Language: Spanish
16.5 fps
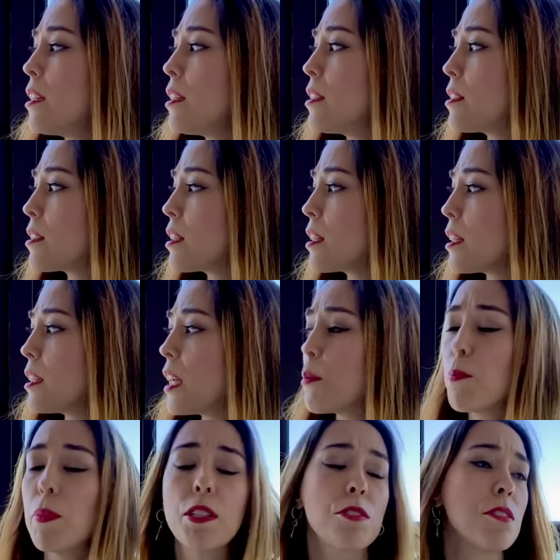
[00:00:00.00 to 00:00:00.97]
es que
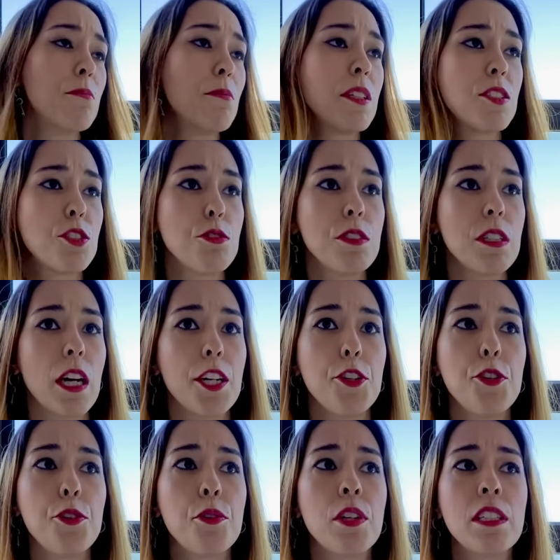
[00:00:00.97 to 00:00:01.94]
ya pasó más de un
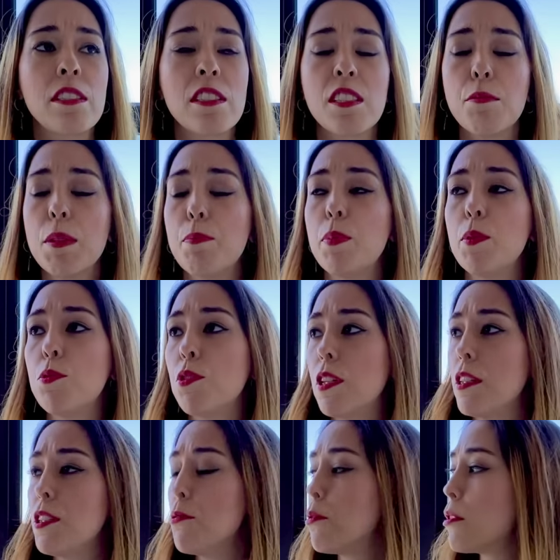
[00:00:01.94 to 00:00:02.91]
año, es que me pidió
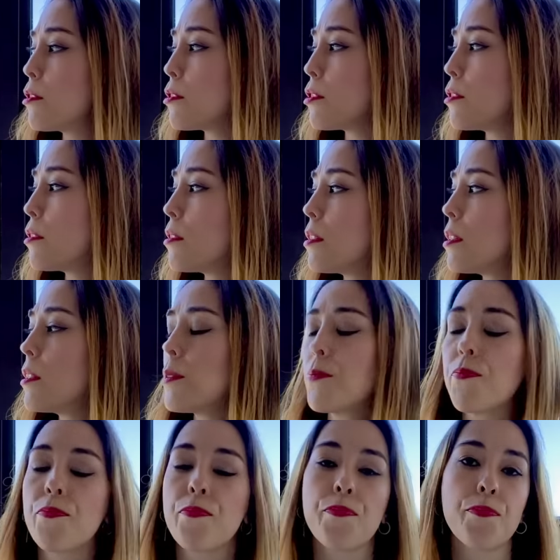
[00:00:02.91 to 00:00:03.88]
el divorcio.
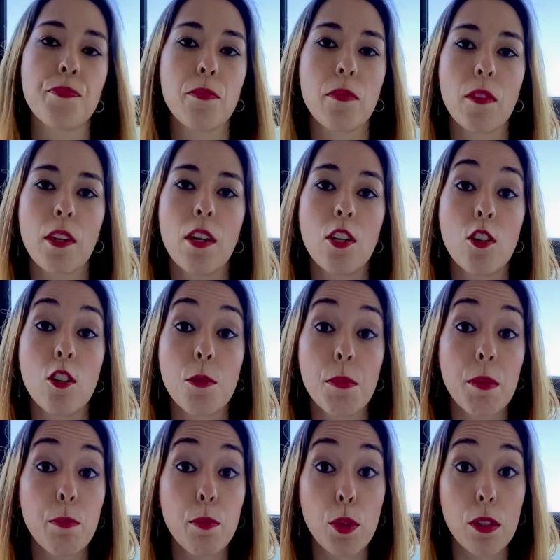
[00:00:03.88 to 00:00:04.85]
No
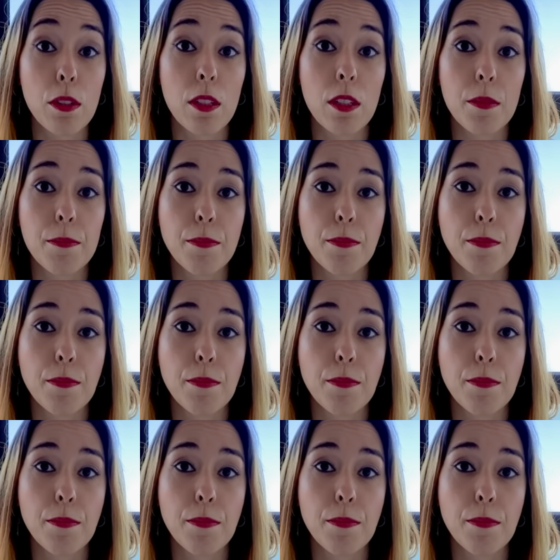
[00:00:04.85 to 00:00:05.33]
me importa.